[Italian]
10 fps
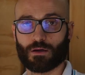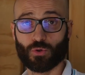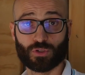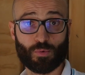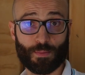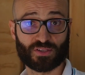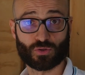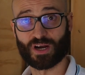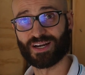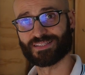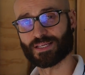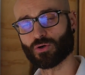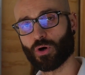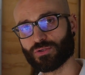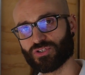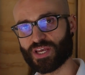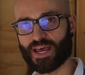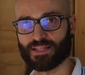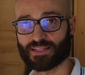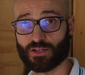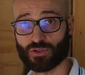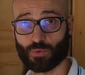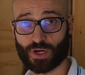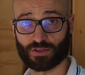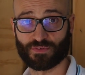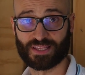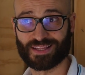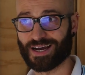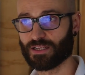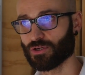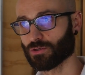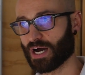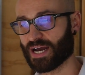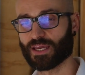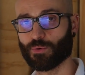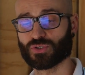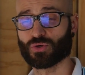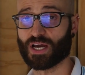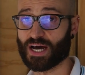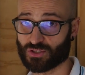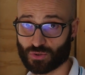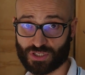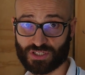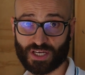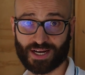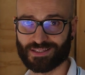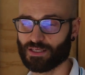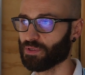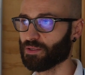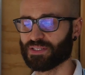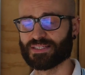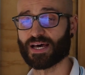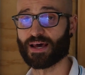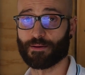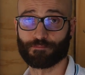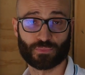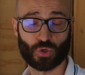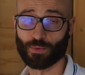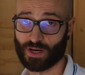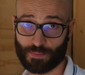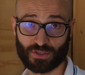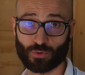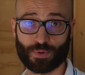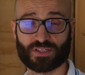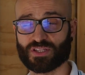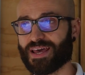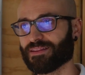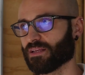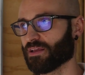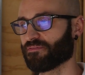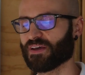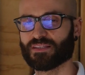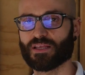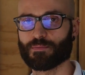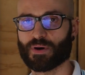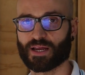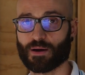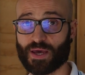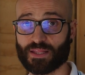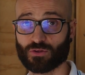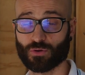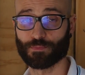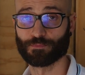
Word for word: L'ultimo metodo analizzato oggi è il taglio di quarto a ventaglio, anche in questo caso si cerca di minimizzare come nel metodo precedente, gli effetti dell'imbarcamento.